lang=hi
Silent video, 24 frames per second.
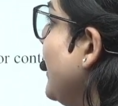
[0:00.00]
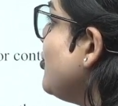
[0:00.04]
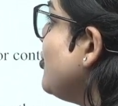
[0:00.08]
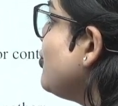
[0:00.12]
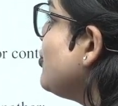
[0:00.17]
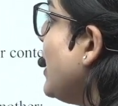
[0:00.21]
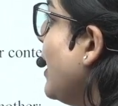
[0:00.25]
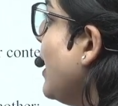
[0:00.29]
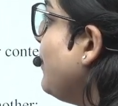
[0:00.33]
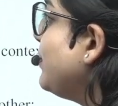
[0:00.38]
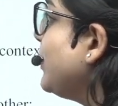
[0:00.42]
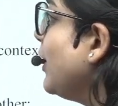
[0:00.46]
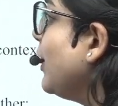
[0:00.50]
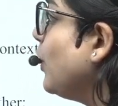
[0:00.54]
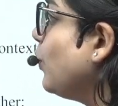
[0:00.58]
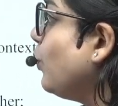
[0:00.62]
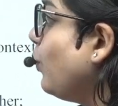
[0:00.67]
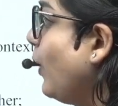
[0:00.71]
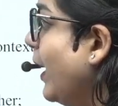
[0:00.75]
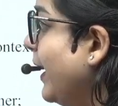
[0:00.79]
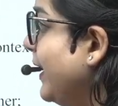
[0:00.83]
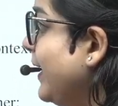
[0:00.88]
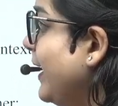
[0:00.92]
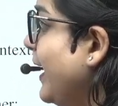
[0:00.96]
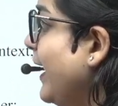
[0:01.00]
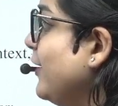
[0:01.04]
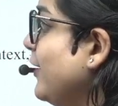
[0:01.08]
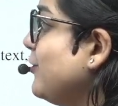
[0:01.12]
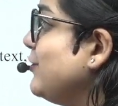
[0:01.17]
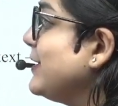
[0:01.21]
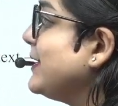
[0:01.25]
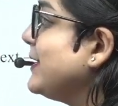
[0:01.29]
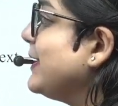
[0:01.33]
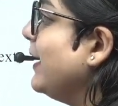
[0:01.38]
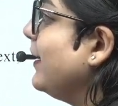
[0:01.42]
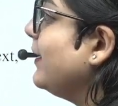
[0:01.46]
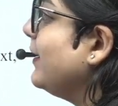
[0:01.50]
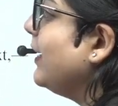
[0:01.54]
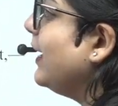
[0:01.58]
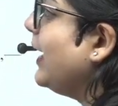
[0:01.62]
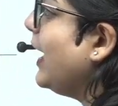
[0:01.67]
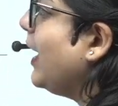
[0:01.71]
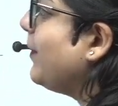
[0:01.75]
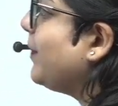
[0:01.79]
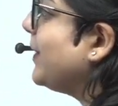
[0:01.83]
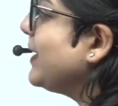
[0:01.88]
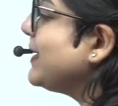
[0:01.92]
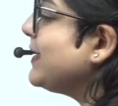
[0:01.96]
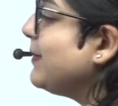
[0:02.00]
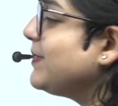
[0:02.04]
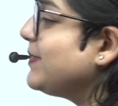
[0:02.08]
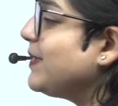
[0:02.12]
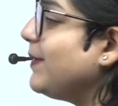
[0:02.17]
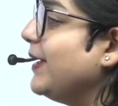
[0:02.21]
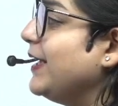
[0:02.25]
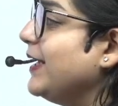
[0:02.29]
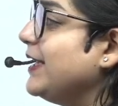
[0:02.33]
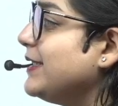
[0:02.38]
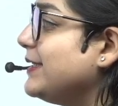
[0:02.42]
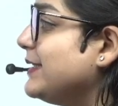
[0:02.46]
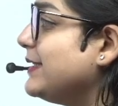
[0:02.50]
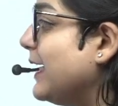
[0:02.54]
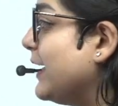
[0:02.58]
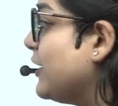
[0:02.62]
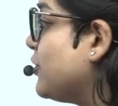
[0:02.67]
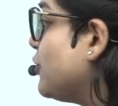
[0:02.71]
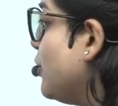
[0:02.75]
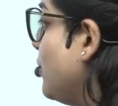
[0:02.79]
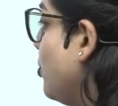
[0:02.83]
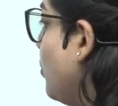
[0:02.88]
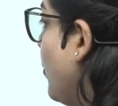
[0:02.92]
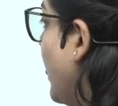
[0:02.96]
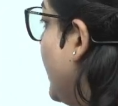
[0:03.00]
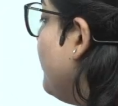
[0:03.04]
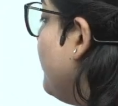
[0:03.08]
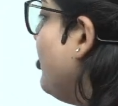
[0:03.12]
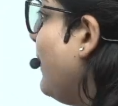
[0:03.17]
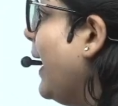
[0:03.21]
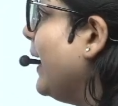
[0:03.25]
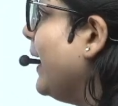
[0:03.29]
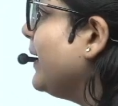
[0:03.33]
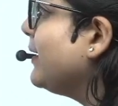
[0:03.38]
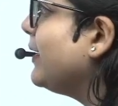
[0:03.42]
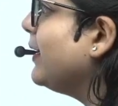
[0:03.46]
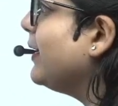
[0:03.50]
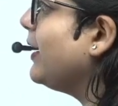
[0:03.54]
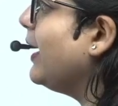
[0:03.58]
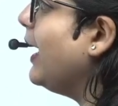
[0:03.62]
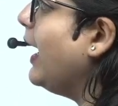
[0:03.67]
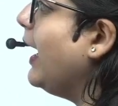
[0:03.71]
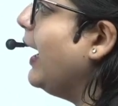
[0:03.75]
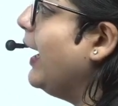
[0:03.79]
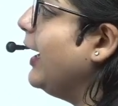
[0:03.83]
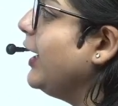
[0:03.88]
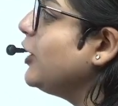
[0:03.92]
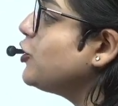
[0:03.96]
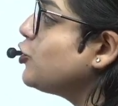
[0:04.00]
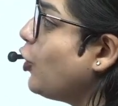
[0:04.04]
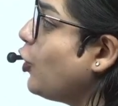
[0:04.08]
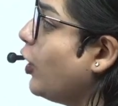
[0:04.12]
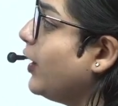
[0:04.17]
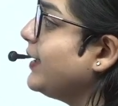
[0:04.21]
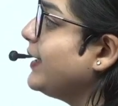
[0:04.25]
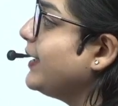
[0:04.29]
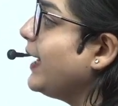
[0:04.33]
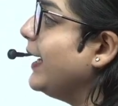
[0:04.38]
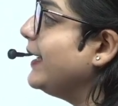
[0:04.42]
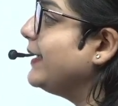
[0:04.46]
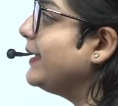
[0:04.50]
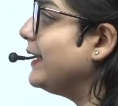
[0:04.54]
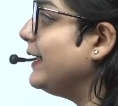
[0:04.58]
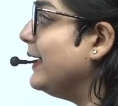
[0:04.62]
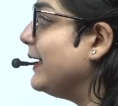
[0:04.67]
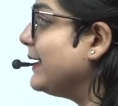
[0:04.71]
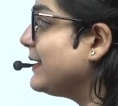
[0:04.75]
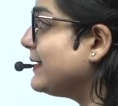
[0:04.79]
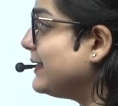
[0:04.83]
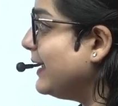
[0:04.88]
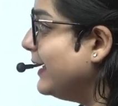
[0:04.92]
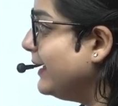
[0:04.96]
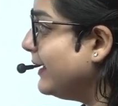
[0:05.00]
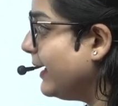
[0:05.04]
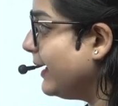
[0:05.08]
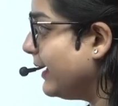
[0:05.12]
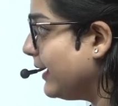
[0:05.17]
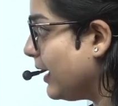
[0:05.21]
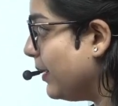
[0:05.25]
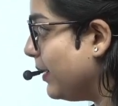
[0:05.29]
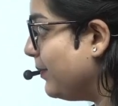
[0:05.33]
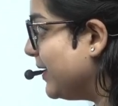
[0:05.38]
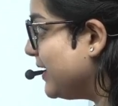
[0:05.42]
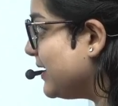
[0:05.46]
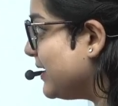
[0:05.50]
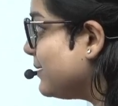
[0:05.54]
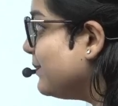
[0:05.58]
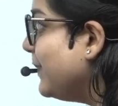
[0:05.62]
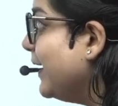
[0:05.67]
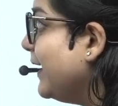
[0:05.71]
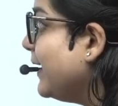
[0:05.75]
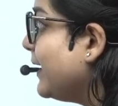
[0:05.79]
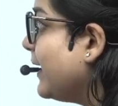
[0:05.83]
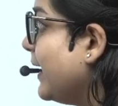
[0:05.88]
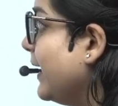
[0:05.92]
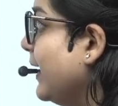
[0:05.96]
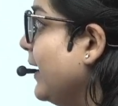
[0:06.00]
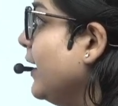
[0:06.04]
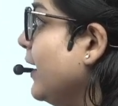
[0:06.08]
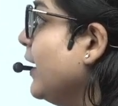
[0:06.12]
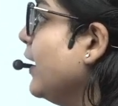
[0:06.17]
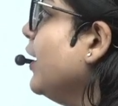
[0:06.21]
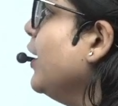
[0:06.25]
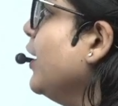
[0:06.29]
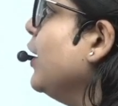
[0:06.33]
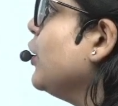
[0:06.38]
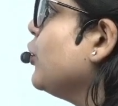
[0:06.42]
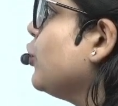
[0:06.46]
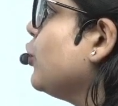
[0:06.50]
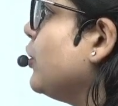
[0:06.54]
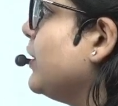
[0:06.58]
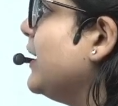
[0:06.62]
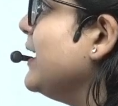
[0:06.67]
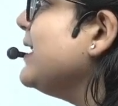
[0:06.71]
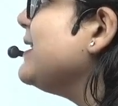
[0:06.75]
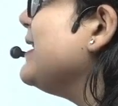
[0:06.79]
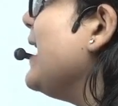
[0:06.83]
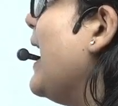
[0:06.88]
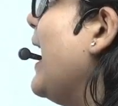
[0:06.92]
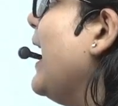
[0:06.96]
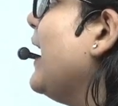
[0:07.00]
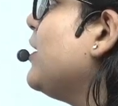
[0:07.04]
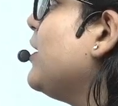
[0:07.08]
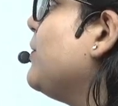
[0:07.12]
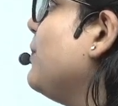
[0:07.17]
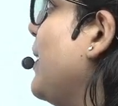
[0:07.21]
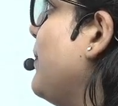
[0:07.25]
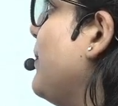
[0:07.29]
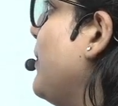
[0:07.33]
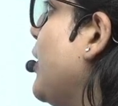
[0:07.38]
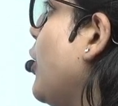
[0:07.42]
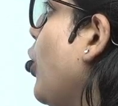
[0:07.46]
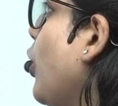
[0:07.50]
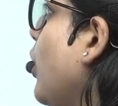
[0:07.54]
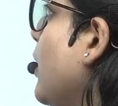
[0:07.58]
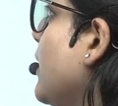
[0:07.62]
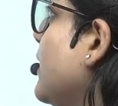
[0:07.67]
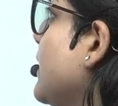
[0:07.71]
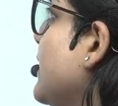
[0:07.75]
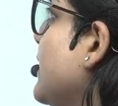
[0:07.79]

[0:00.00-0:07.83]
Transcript: चैप्टर वन है जिसके अंदर आपका सबसे पहले सेक्शन वन बात कर रहा है शॉर्ट टाइटल एक्सटेंट एंड कमेंसमेंट की तो दिस एक्ट में बी कॉल्ड द